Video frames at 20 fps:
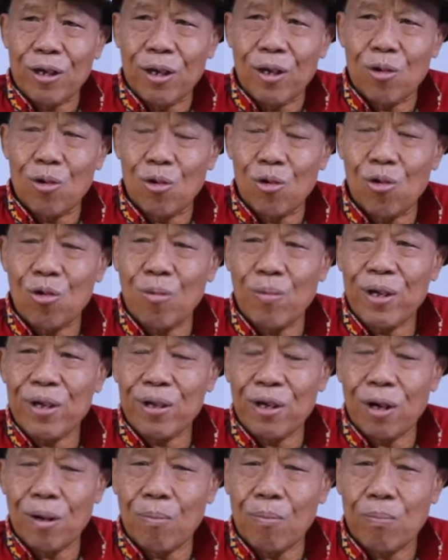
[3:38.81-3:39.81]
ekonomi
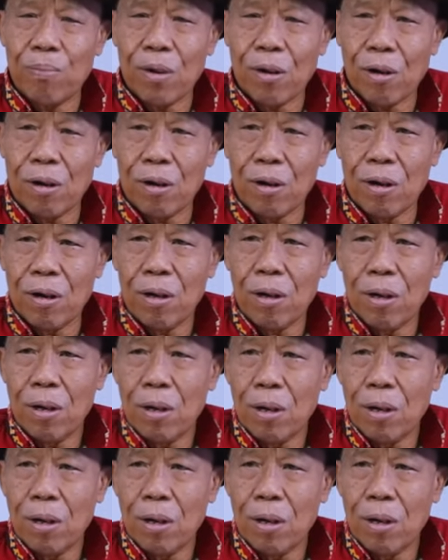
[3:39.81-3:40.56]
yang ber,